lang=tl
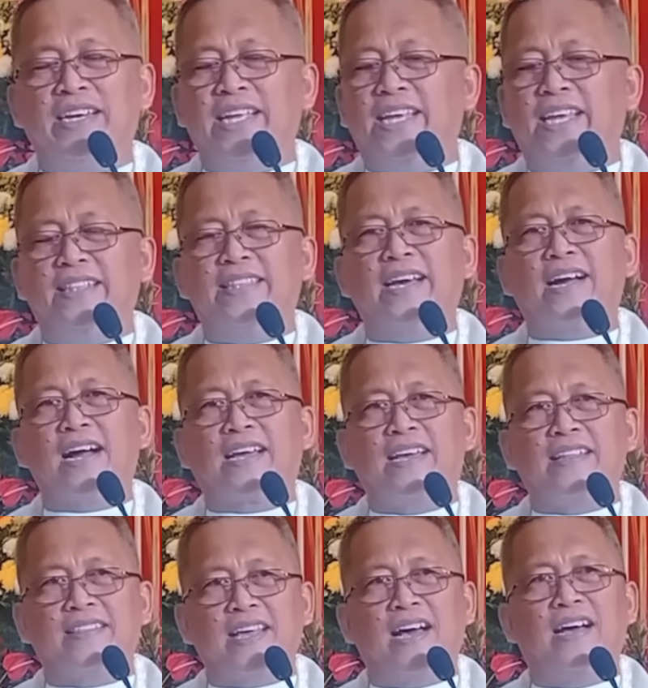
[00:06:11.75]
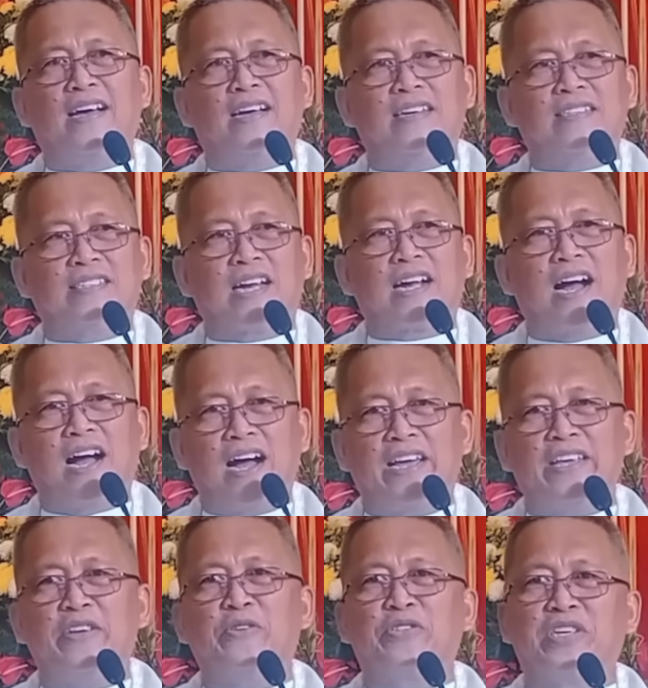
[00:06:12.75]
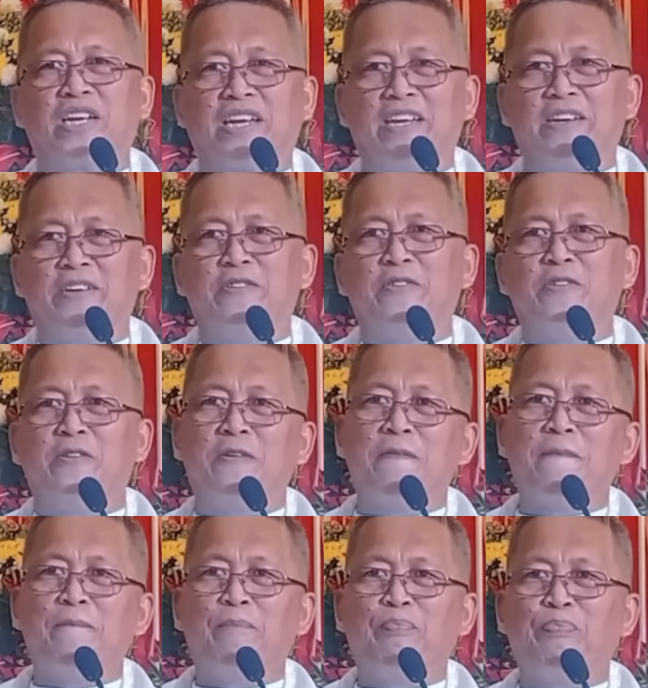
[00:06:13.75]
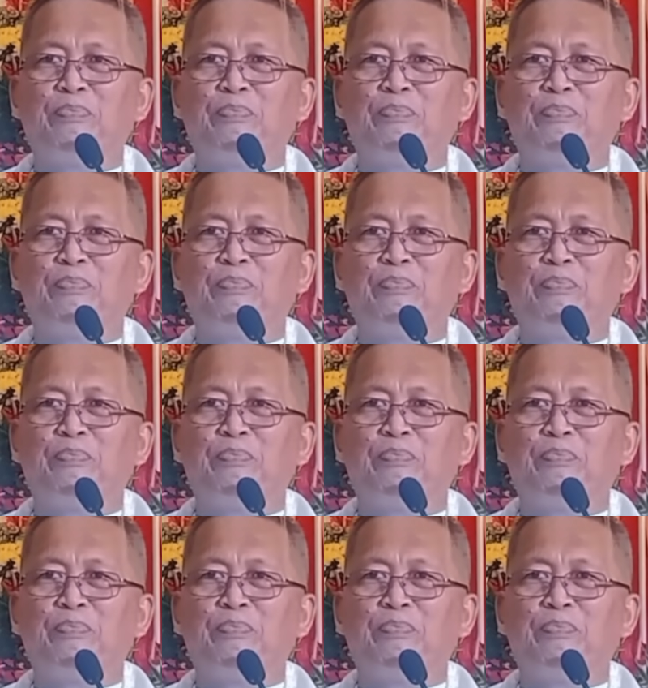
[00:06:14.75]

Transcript: di gid nakakita sa kaayo sa Ginoo.